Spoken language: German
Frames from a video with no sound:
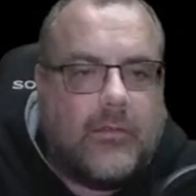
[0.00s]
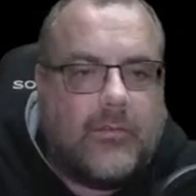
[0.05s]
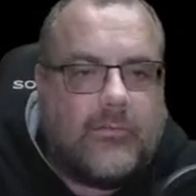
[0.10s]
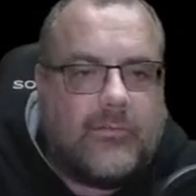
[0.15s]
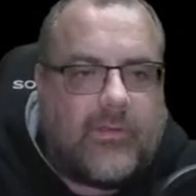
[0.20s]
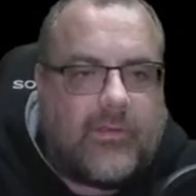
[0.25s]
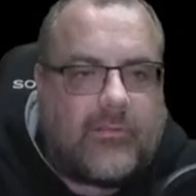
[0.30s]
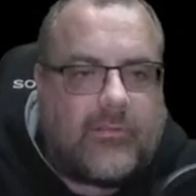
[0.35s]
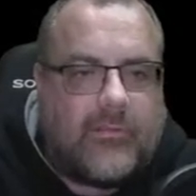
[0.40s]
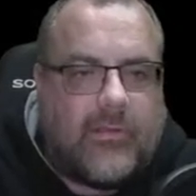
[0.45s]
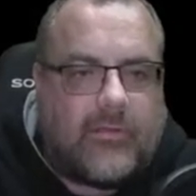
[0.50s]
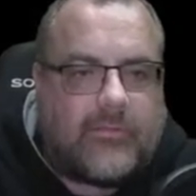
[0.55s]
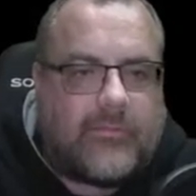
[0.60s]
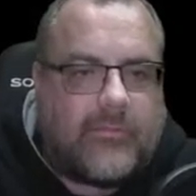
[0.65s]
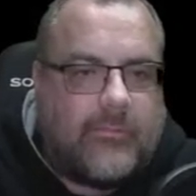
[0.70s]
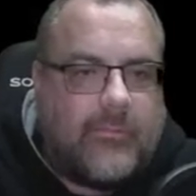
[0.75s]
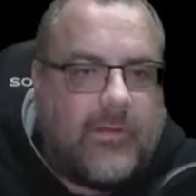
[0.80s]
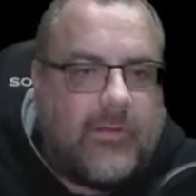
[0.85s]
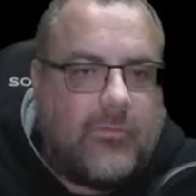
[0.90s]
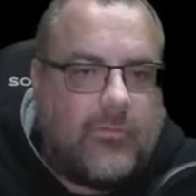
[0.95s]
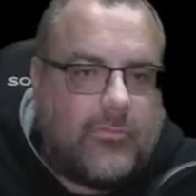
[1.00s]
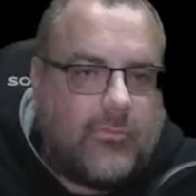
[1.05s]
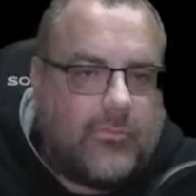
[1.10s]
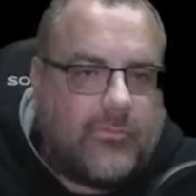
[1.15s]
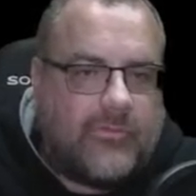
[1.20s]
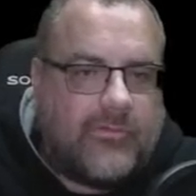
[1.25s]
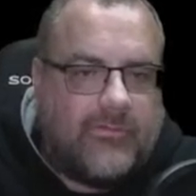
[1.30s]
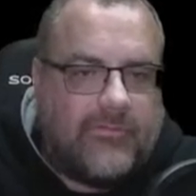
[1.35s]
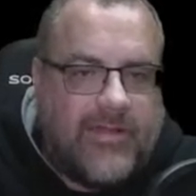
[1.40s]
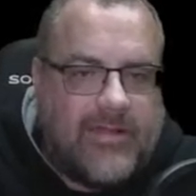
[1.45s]
86 Millionen
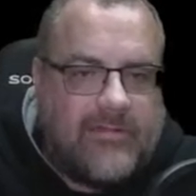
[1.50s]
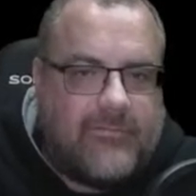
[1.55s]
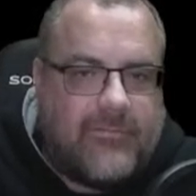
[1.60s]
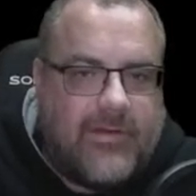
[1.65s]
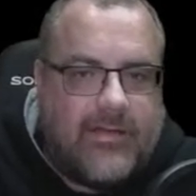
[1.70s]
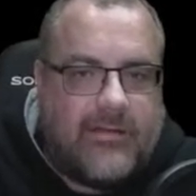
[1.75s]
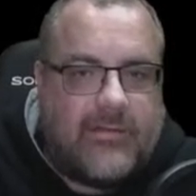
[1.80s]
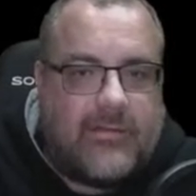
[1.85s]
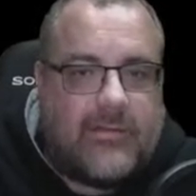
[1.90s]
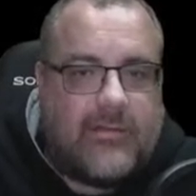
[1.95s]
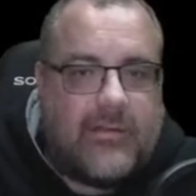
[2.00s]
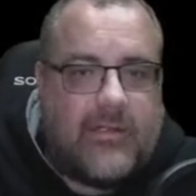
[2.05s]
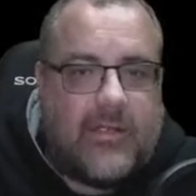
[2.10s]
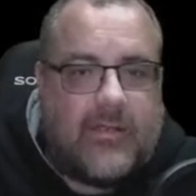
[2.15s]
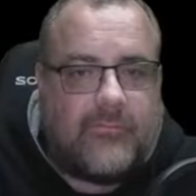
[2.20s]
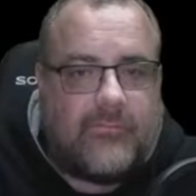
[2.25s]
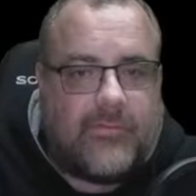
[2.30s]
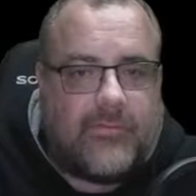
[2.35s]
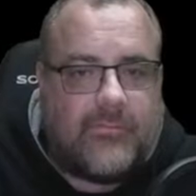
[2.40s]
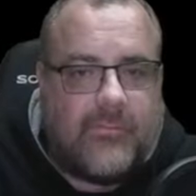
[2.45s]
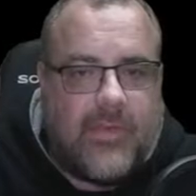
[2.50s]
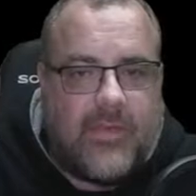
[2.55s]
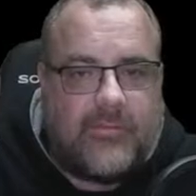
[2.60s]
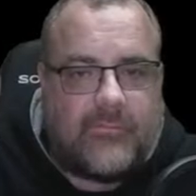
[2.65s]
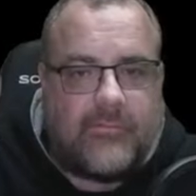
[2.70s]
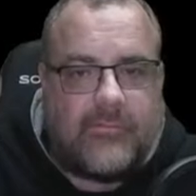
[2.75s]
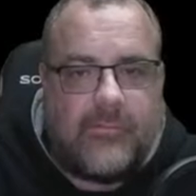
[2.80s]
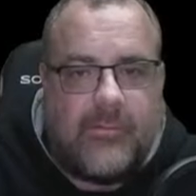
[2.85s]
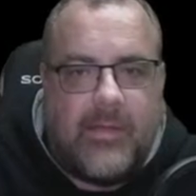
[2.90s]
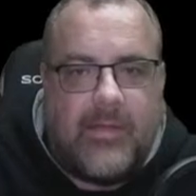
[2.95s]
Nutzer weltweit, etwas mehr
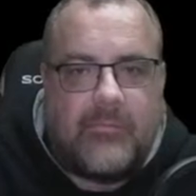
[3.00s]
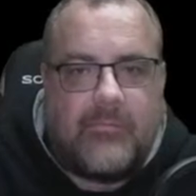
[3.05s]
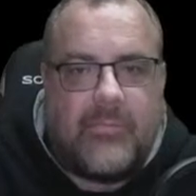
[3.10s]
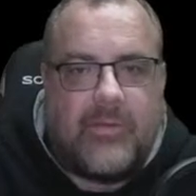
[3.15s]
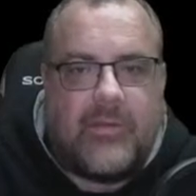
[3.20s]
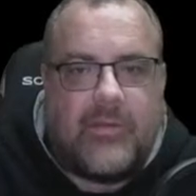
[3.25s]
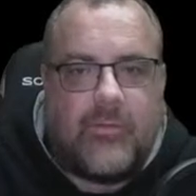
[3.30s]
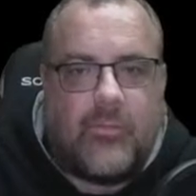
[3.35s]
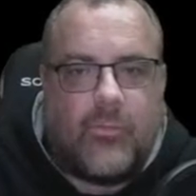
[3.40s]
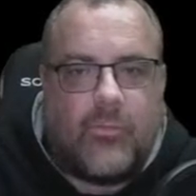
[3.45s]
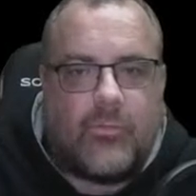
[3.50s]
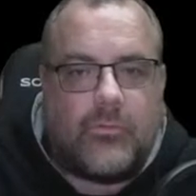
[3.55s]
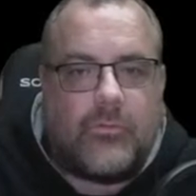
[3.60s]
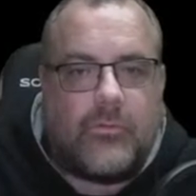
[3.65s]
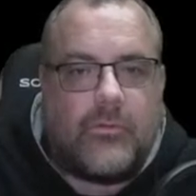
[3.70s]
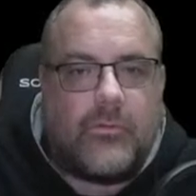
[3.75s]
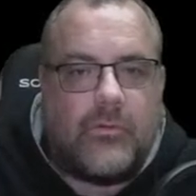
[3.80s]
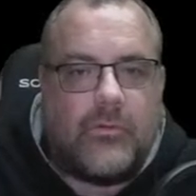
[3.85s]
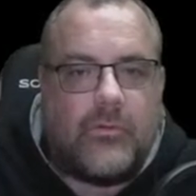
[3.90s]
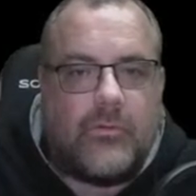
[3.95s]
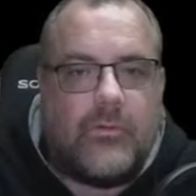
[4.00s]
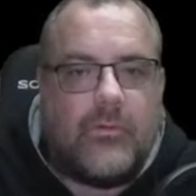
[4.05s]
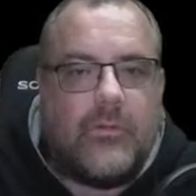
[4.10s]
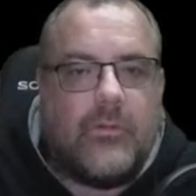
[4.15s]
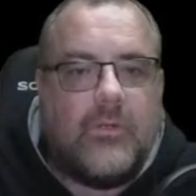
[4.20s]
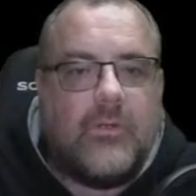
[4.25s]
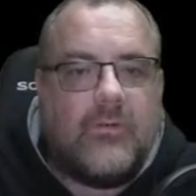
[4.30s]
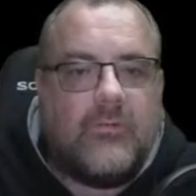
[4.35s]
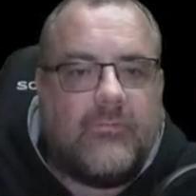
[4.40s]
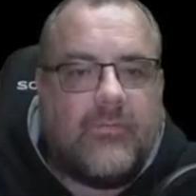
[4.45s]
als 2 Millionen
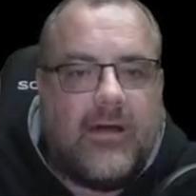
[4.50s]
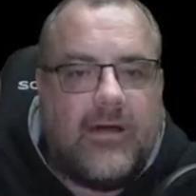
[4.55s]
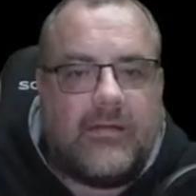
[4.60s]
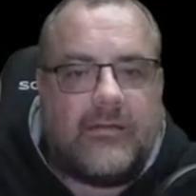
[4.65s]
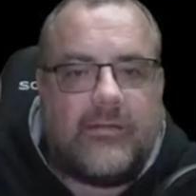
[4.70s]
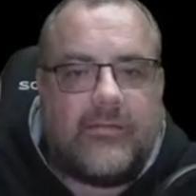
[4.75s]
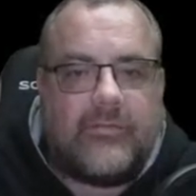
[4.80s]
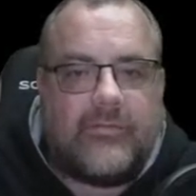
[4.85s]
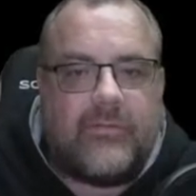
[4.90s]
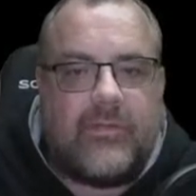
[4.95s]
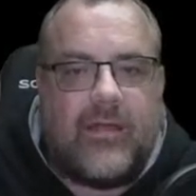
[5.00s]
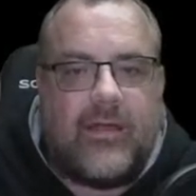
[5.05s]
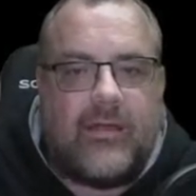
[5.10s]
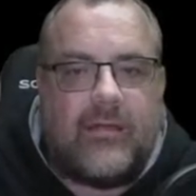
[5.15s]
waren es